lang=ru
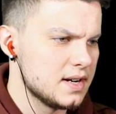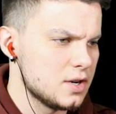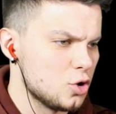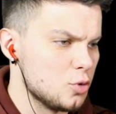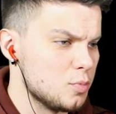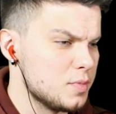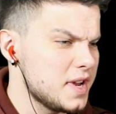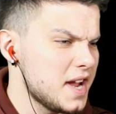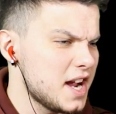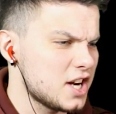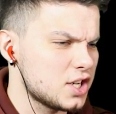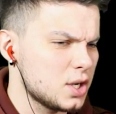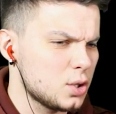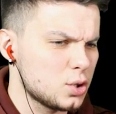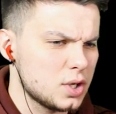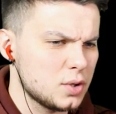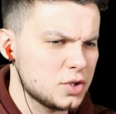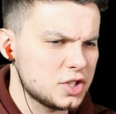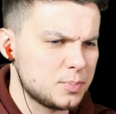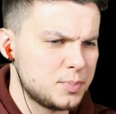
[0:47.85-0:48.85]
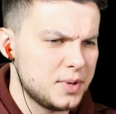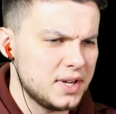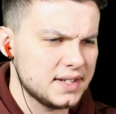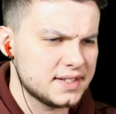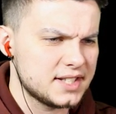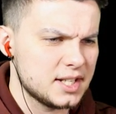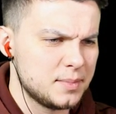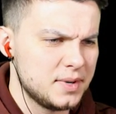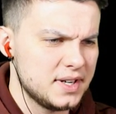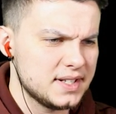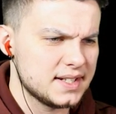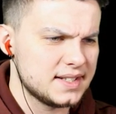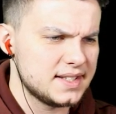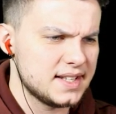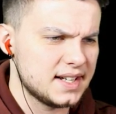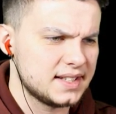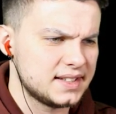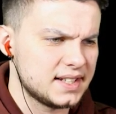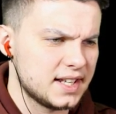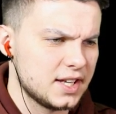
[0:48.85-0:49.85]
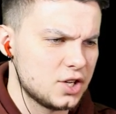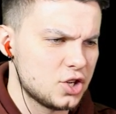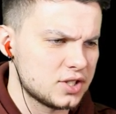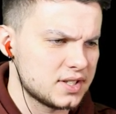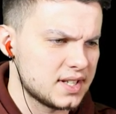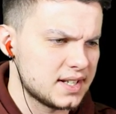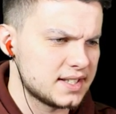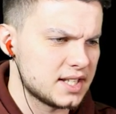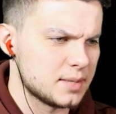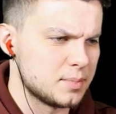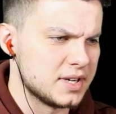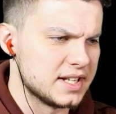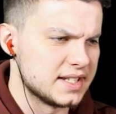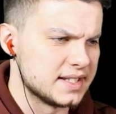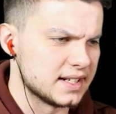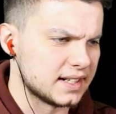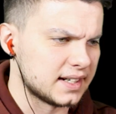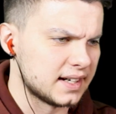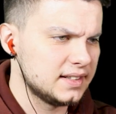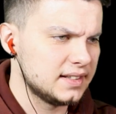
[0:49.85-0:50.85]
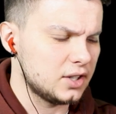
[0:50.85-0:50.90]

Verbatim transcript: Умняша уже успел забыть о тех трагических событиях.